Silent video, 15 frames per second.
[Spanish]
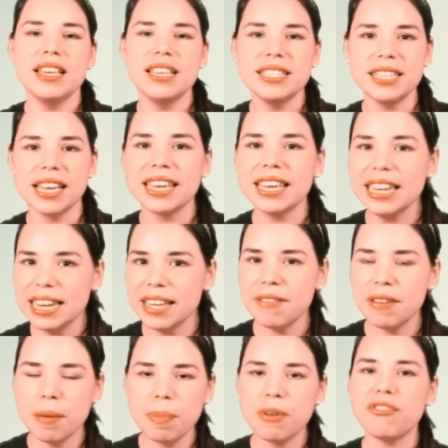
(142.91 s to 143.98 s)
y se
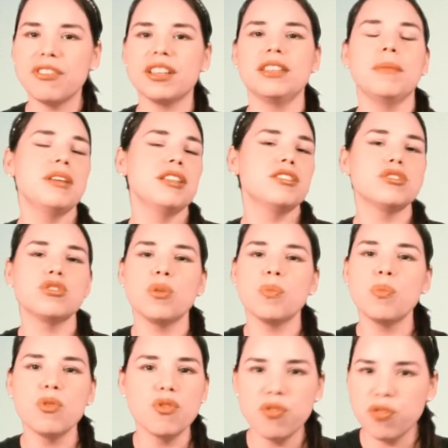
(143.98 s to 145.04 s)
equilibra perfectamente,
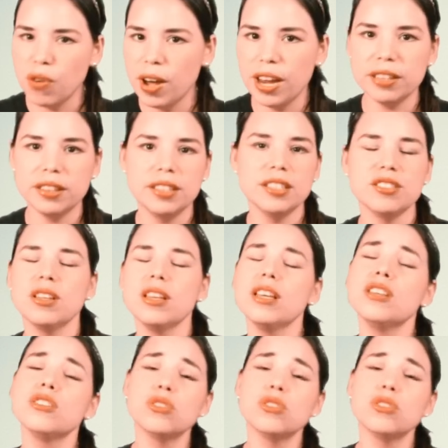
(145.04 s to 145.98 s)
son muy fuertes,